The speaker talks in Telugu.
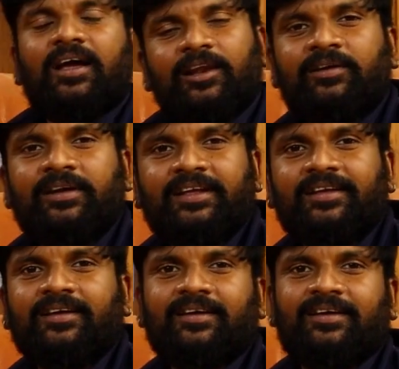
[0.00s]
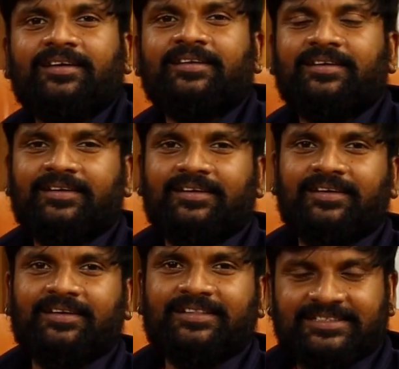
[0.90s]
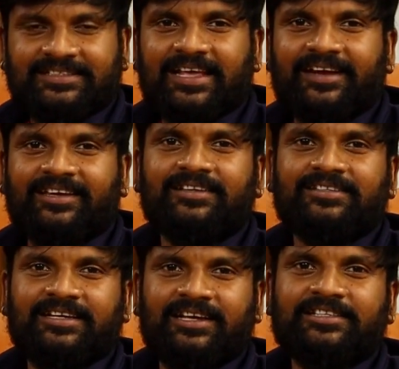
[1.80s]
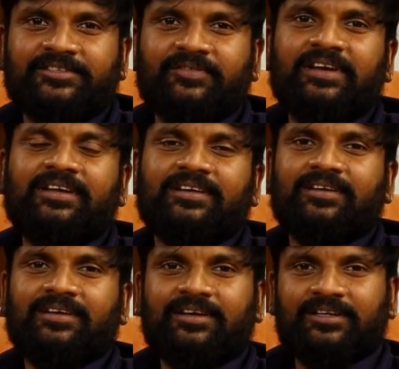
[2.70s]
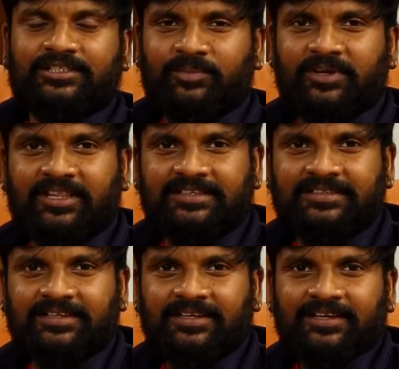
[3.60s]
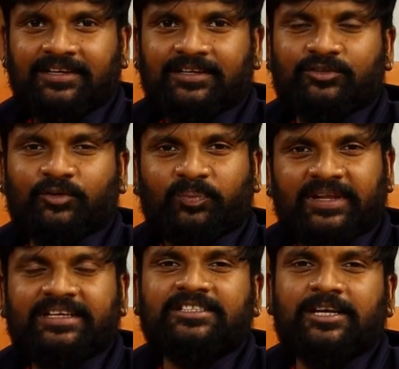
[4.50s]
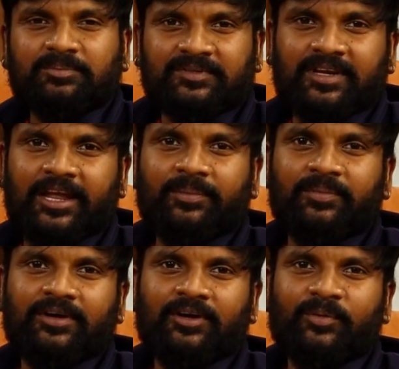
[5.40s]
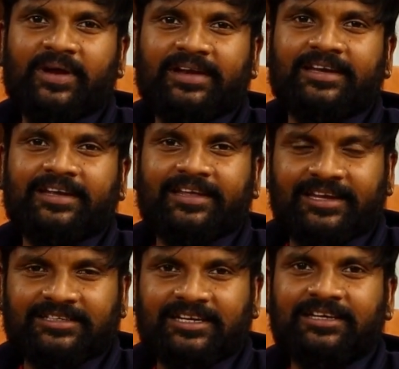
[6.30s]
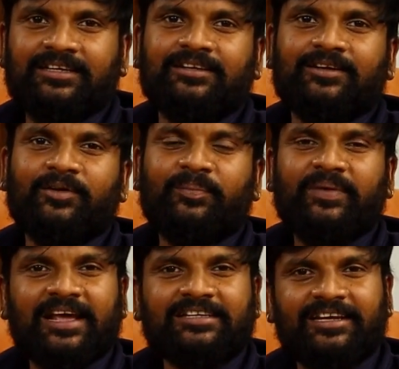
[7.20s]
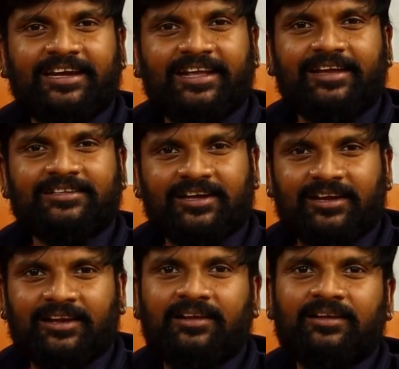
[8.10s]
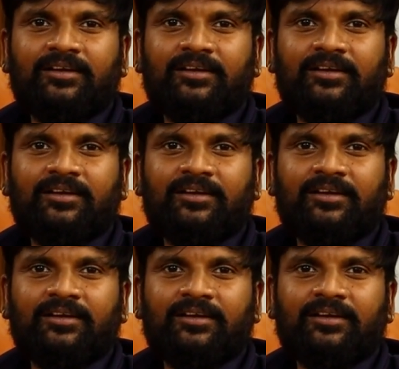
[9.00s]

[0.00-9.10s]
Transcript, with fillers: హలో అండి దిస్ ఈజ్ యాక్టర్ జిగేల్ జీవన్ జబర్దస్త్ సో ప్లీజ్ సబ్స్క్రైబ్ బయటింటి క్రియేషన్ మీనాక్షి రెడ్డి గారి ఛానల్